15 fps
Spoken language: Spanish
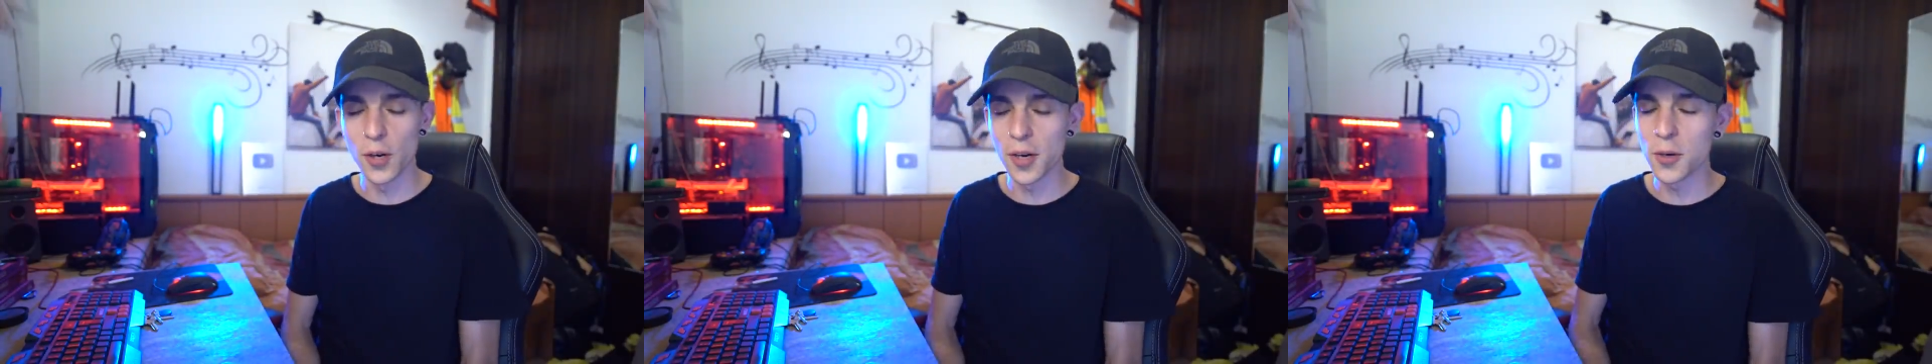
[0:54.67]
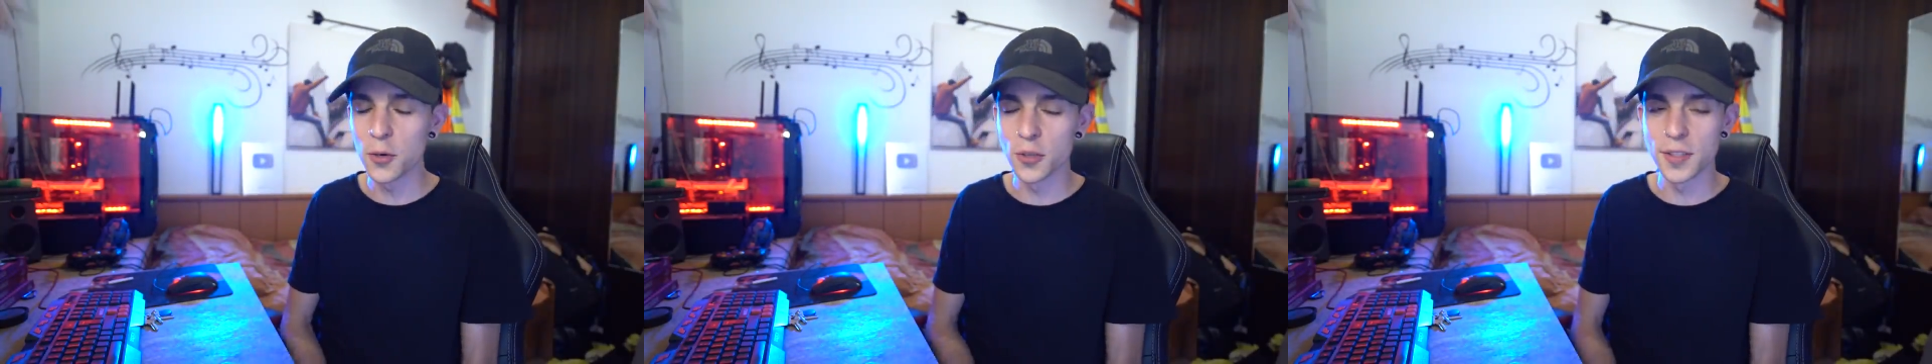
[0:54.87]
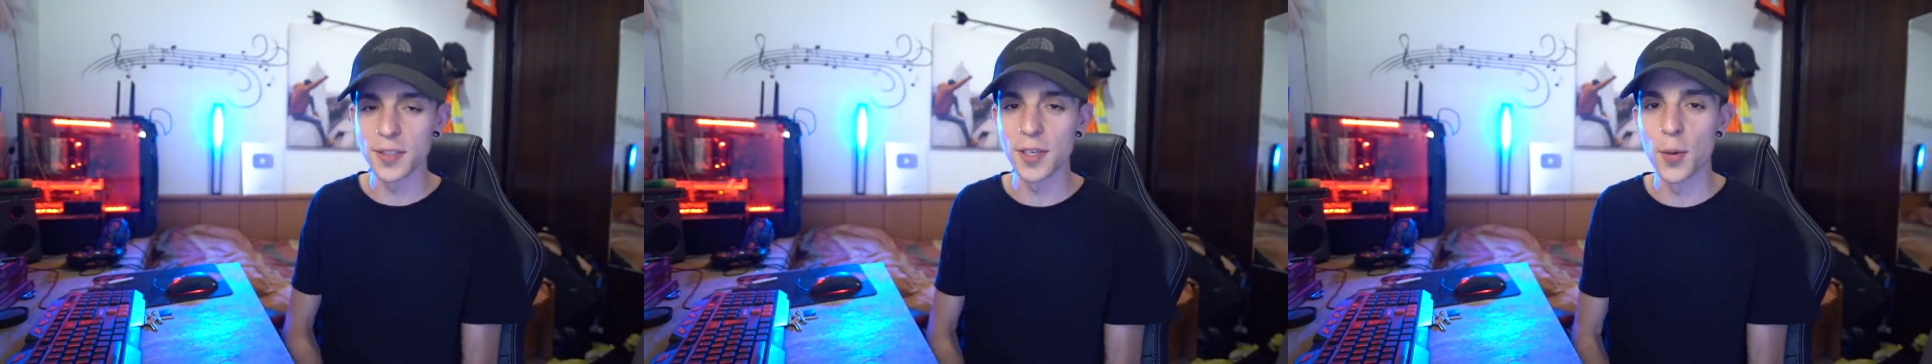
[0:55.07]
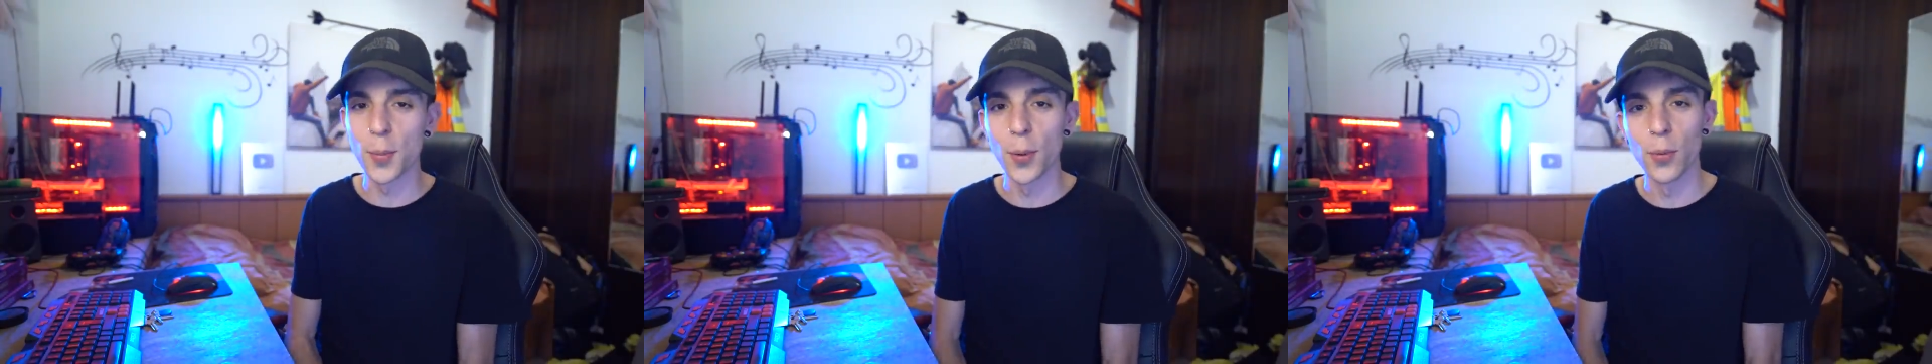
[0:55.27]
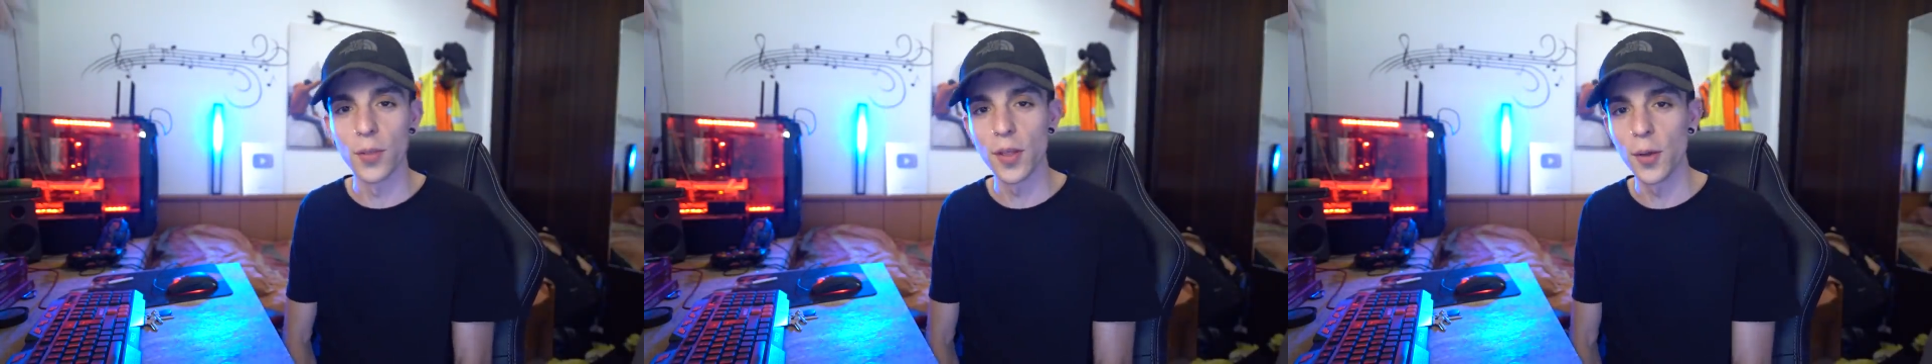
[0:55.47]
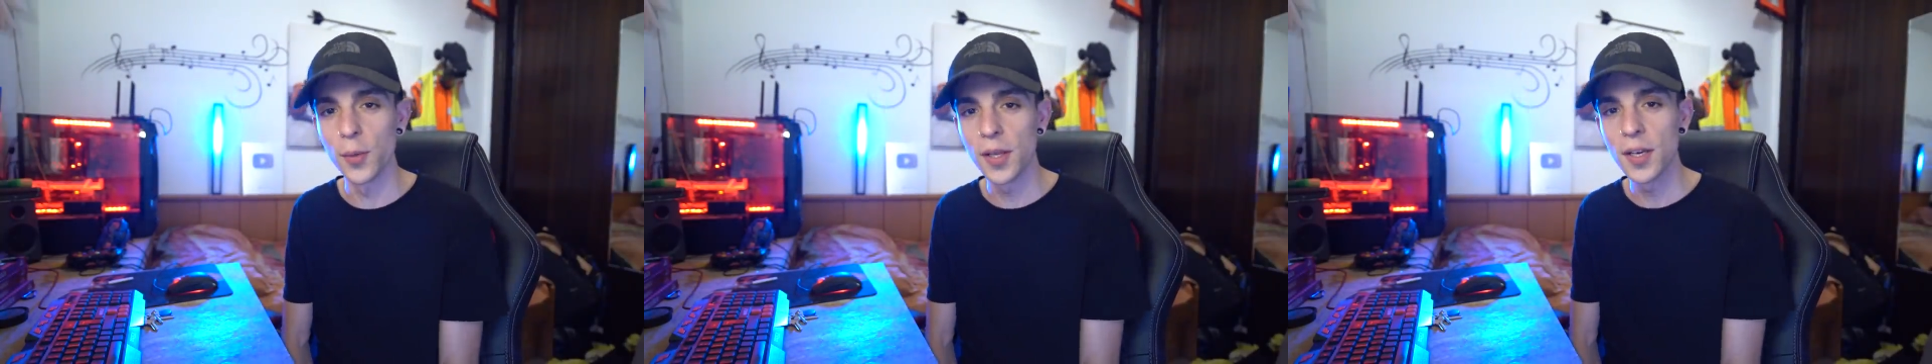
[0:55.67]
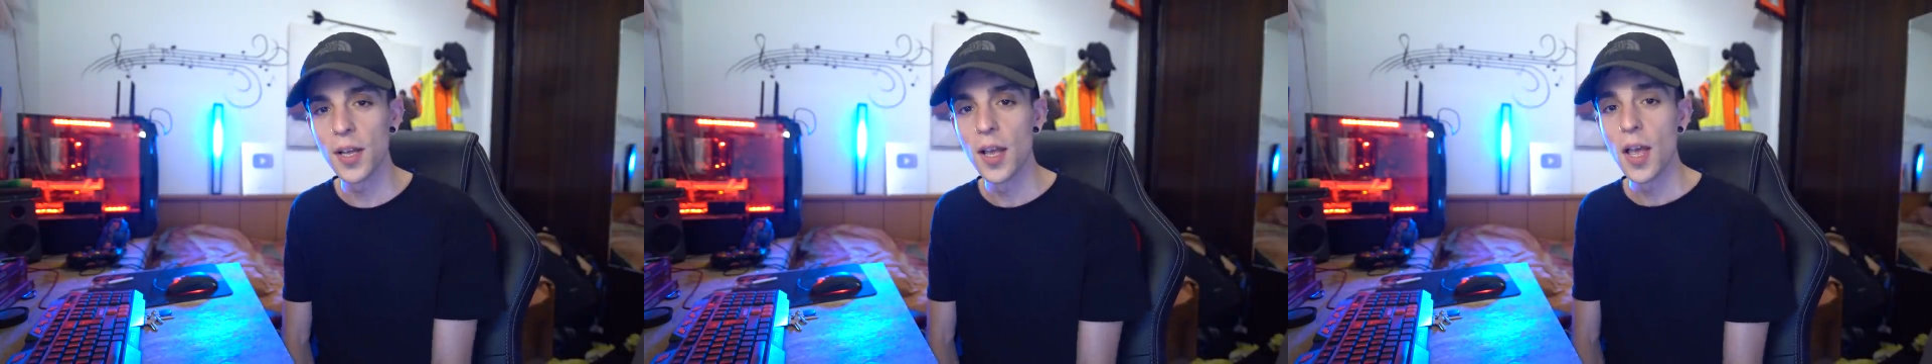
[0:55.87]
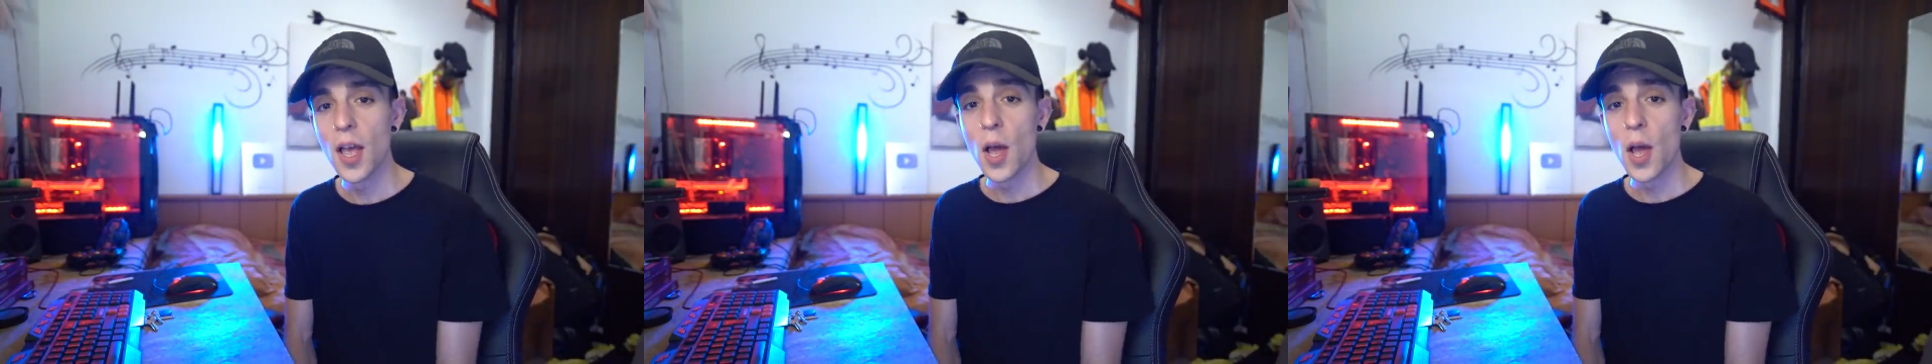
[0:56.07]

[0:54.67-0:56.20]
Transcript: raro, no sé si lo pronuncia bien,